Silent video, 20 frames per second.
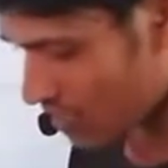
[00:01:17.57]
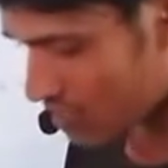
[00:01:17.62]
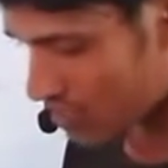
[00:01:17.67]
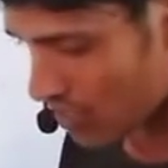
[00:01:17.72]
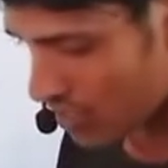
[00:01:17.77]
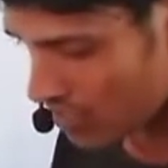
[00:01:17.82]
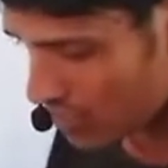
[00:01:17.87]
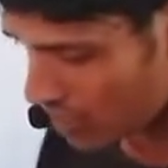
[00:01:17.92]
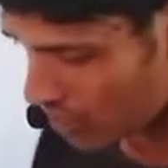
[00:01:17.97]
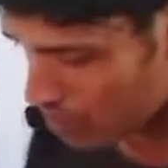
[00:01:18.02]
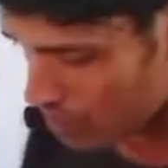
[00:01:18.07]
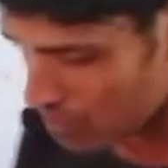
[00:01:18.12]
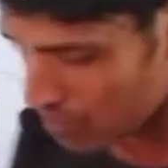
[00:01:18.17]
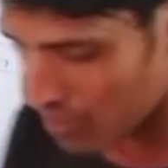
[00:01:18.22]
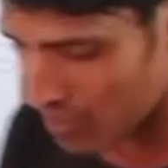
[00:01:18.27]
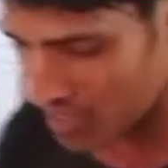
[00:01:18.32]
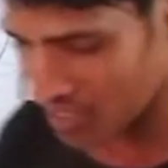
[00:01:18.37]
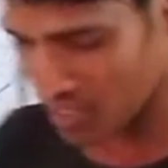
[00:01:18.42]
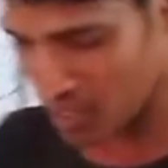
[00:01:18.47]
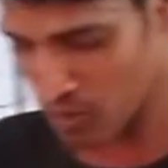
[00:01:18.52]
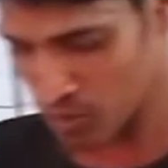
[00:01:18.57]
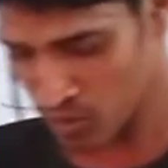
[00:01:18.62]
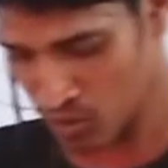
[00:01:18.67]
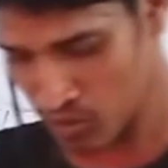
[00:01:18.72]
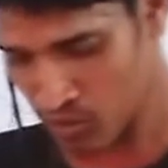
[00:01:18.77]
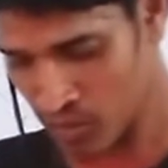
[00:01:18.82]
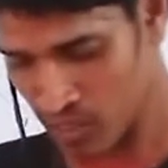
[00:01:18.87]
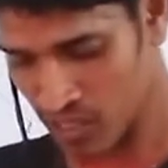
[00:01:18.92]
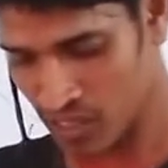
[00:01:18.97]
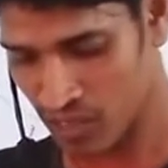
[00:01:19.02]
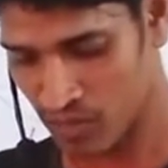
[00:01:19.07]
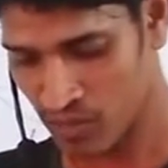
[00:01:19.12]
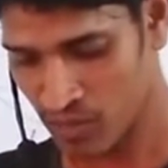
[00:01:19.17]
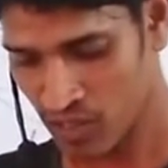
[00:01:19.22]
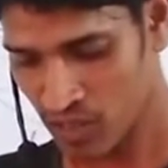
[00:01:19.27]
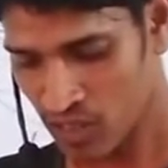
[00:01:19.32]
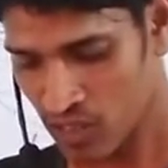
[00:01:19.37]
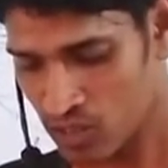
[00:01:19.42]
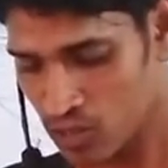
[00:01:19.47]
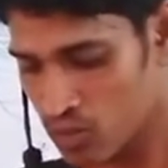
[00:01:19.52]
ली हम भी मिल गया हमको भी मिल गया
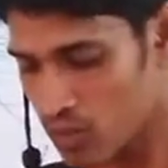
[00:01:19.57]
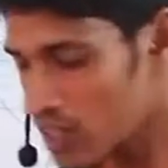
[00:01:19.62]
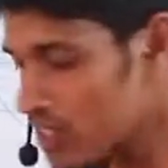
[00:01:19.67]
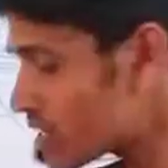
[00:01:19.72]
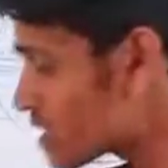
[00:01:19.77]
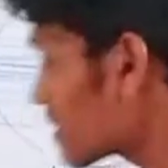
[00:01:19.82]
तो बोले ये क्या